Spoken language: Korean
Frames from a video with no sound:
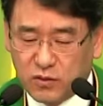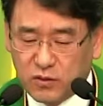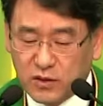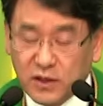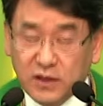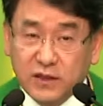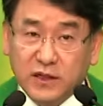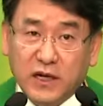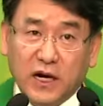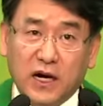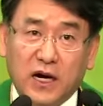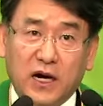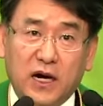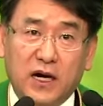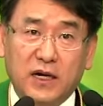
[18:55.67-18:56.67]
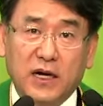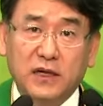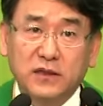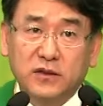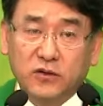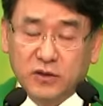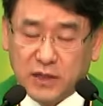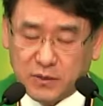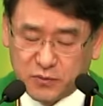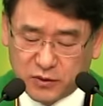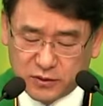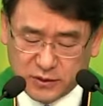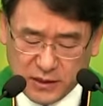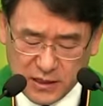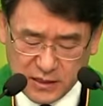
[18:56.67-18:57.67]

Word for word: 있는가라는 걸 한번